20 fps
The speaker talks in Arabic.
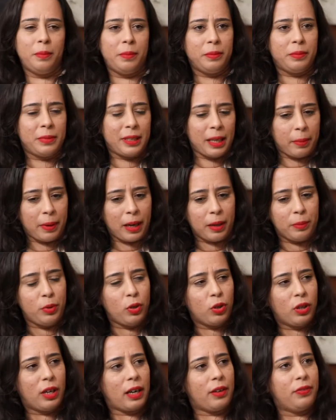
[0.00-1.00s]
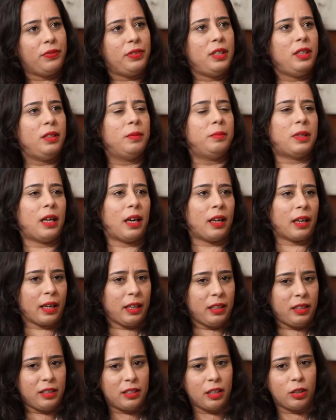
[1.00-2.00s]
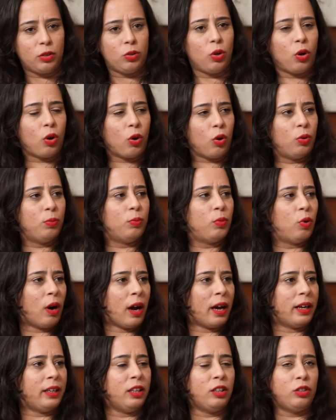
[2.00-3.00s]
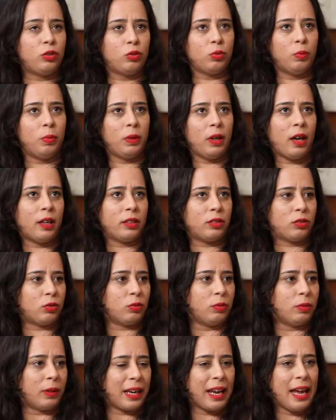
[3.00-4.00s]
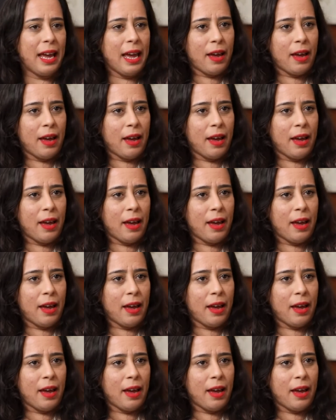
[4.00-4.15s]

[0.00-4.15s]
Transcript: نتابع البيوغرافي نتاع الغيليزاتور امه وعائلته بلاصته